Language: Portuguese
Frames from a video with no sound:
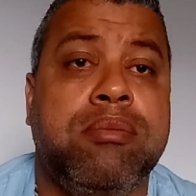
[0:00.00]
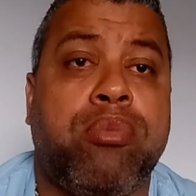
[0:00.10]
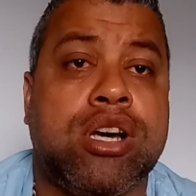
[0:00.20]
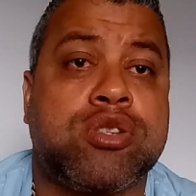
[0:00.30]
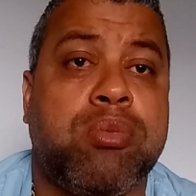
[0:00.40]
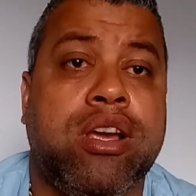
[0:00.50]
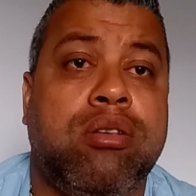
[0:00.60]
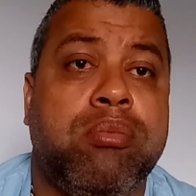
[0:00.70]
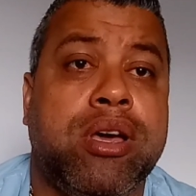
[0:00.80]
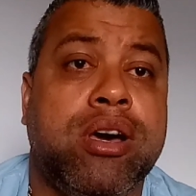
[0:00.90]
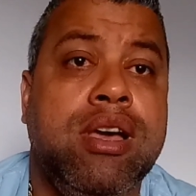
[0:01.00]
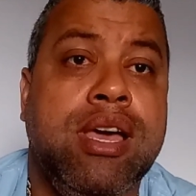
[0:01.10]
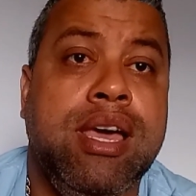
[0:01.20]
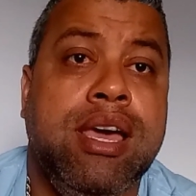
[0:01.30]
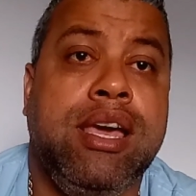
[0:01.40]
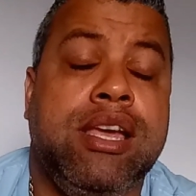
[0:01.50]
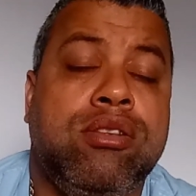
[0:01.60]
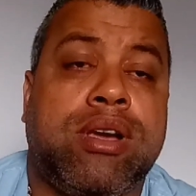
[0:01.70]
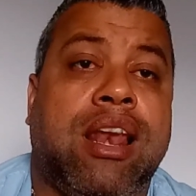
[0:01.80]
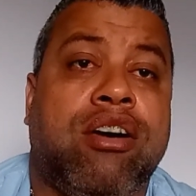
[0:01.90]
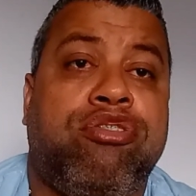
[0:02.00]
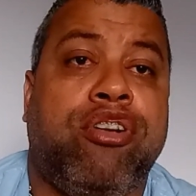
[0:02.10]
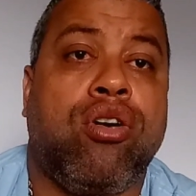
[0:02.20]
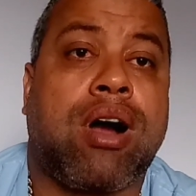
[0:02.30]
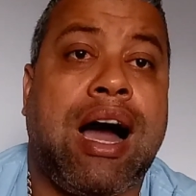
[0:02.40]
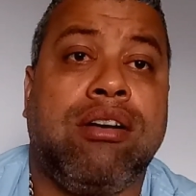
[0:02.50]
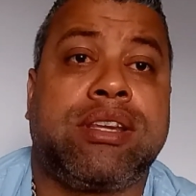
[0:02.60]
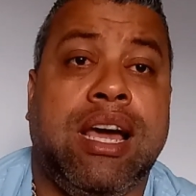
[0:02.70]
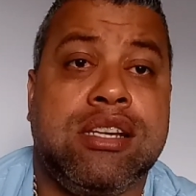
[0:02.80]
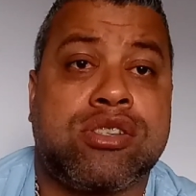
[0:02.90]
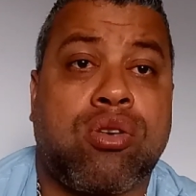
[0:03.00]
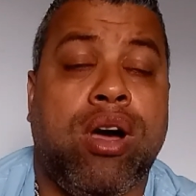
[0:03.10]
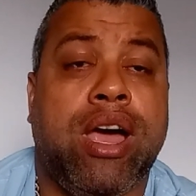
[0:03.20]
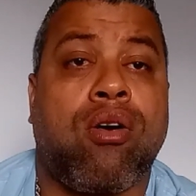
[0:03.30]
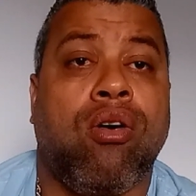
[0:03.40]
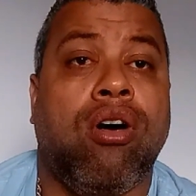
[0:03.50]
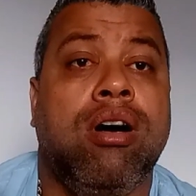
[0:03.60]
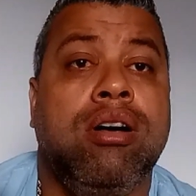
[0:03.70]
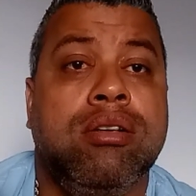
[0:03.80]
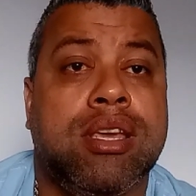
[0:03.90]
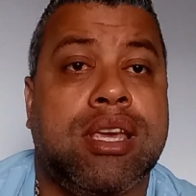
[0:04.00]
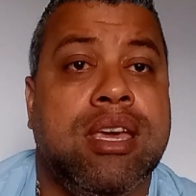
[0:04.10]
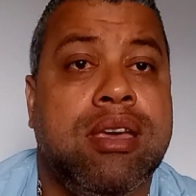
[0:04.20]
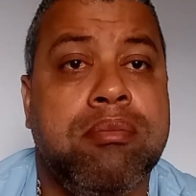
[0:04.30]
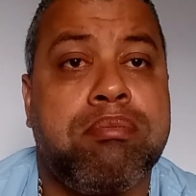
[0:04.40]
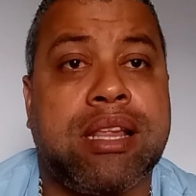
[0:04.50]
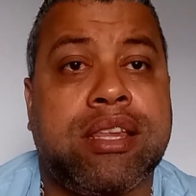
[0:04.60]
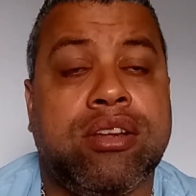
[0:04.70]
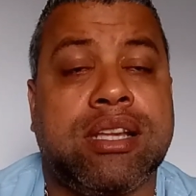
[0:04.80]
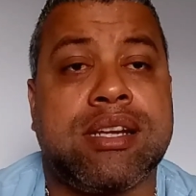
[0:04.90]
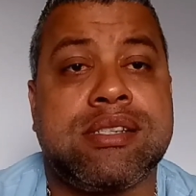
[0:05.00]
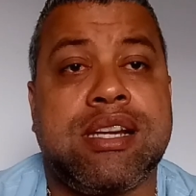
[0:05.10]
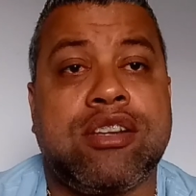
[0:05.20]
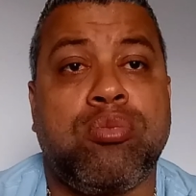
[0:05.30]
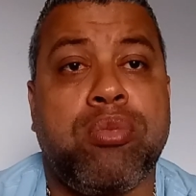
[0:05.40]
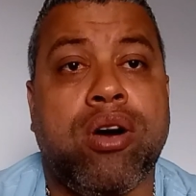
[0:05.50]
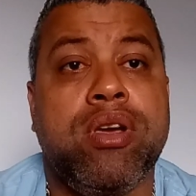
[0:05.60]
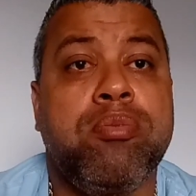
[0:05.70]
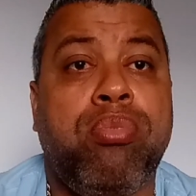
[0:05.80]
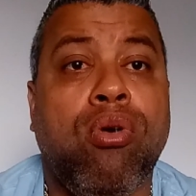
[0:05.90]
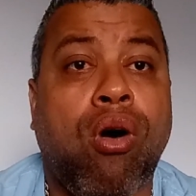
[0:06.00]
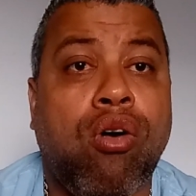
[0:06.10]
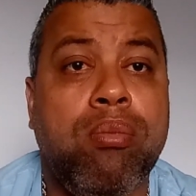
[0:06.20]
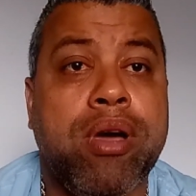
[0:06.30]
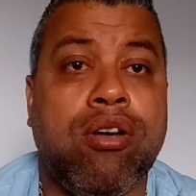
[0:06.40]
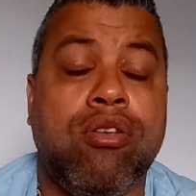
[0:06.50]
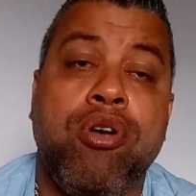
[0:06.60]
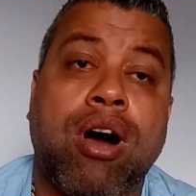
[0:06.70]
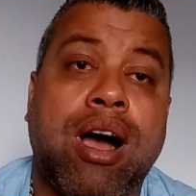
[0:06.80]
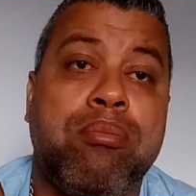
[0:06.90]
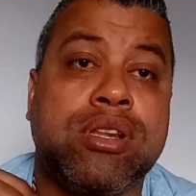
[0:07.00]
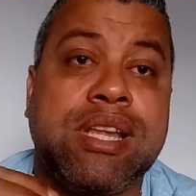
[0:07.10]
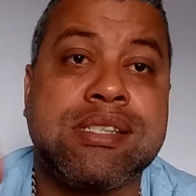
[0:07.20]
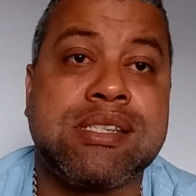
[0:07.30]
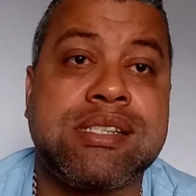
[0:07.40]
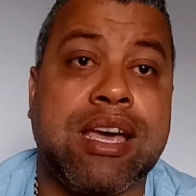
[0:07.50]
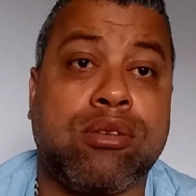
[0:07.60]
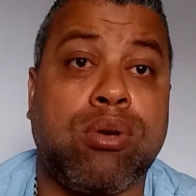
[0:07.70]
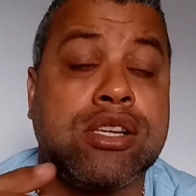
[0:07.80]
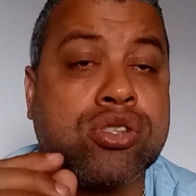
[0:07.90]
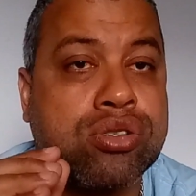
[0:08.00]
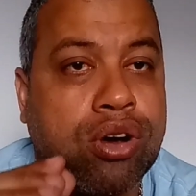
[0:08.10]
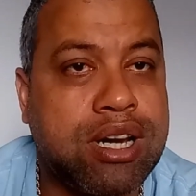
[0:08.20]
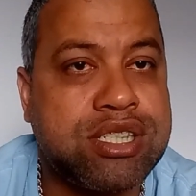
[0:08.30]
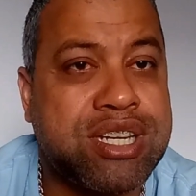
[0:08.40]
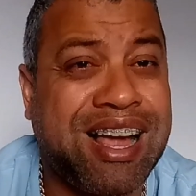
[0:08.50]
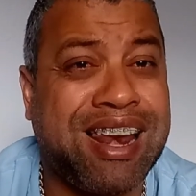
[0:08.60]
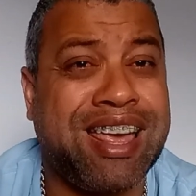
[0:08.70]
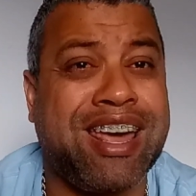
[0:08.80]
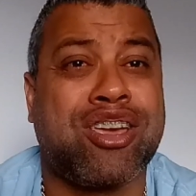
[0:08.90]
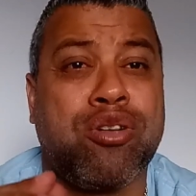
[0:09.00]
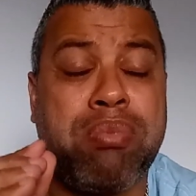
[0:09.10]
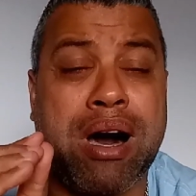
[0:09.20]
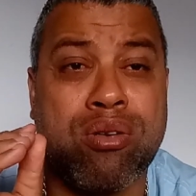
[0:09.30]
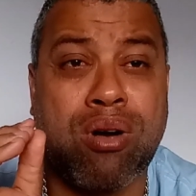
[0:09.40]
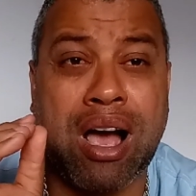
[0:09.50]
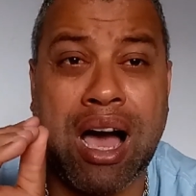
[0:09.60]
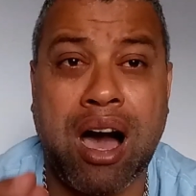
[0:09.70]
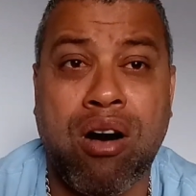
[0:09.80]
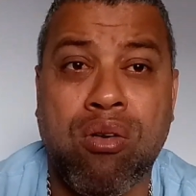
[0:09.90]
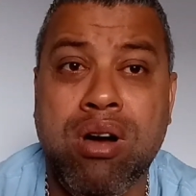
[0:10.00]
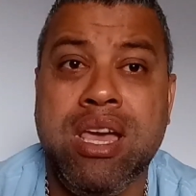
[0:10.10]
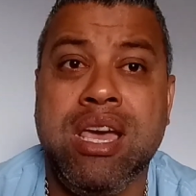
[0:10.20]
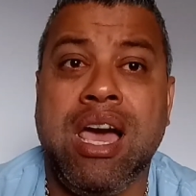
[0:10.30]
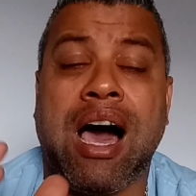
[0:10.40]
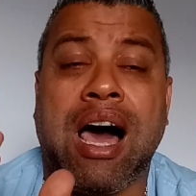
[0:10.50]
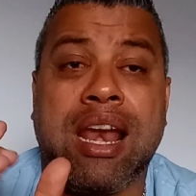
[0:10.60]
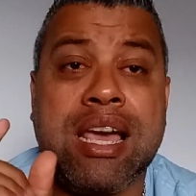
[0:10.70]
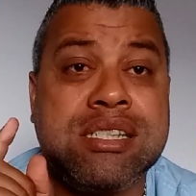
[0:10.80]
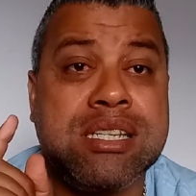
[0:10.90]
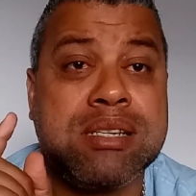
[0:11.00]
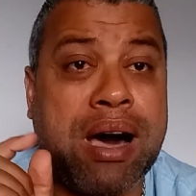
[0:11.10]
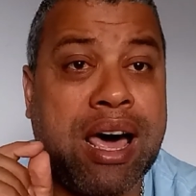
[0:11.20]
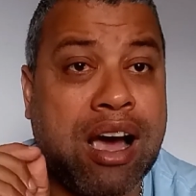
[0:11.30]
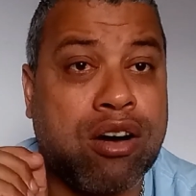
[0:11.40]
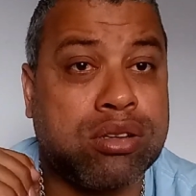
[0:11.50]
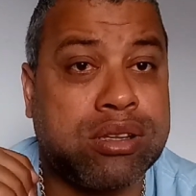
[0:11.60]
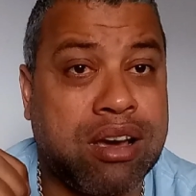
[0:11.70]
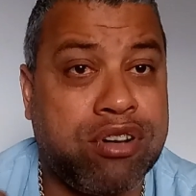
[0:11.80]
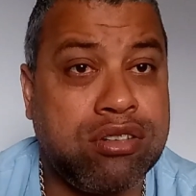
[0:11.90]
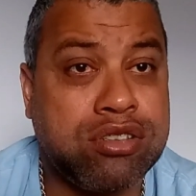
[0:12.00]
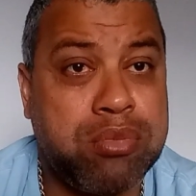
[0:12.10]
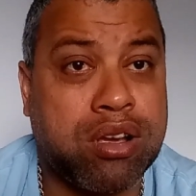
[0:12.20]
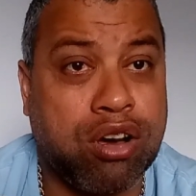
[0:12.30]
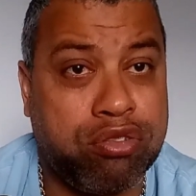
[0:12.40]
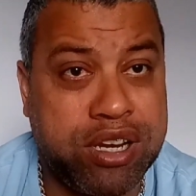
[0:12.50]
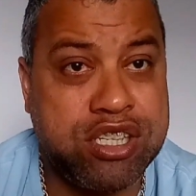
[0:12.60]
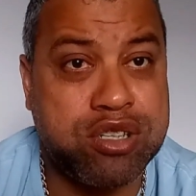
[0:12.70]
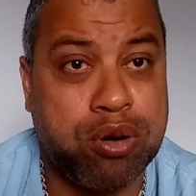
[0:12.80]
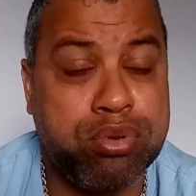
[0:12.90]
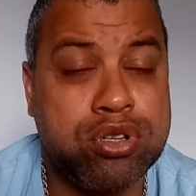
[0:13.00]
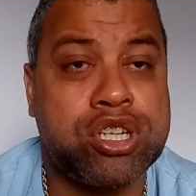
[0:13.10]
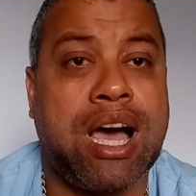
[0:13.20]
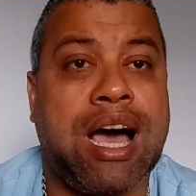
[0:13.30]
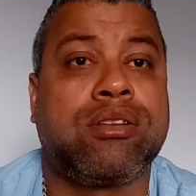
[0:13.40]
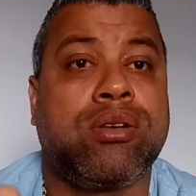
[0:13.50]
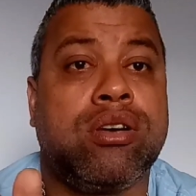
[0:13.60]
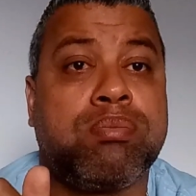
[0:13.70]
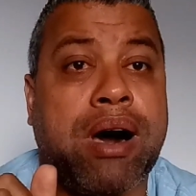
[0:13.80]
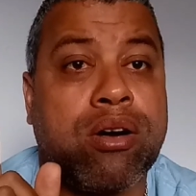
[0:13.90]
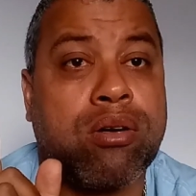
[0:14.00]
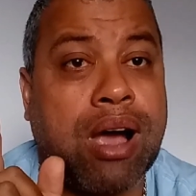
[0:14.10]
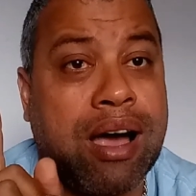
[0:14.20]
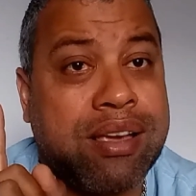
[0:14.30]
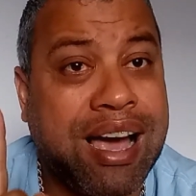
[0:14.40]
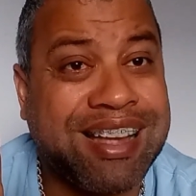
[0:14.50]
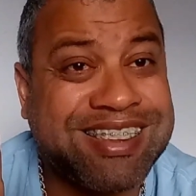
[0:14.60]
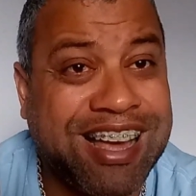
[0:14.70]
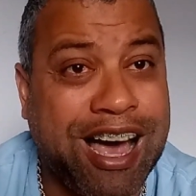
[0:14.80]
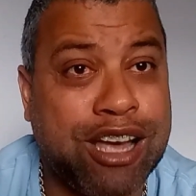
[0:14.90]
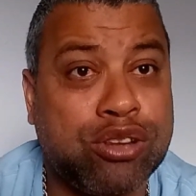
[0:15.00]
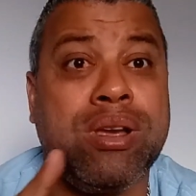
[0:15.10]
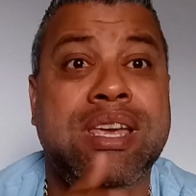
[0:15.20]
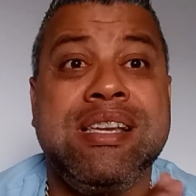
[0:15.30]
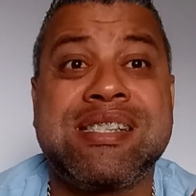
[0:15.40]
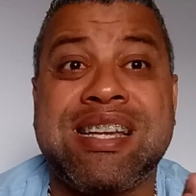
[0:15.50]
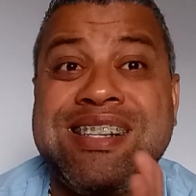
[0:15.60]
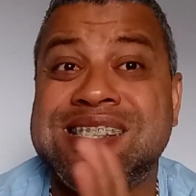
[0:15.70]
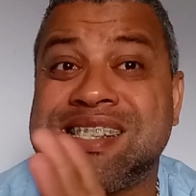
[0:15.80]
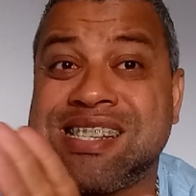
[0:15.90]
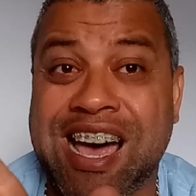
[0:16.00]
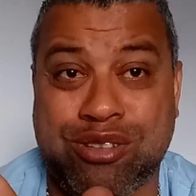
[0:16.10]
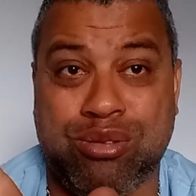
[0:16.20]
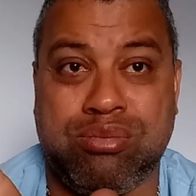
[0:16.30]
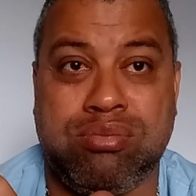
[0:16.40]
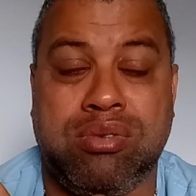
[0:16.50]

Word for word: Próximo ali ao meu. E no que ela freou, o carro dela escorregou e que bateu na traseira do meu e empurrou o meu. O meu acabou descendo. A sorte, galera, é que eu paro o carro Além de parar com o travão de mão, que é o freio de mão puxado, eu paro o carro engatado e esterçado.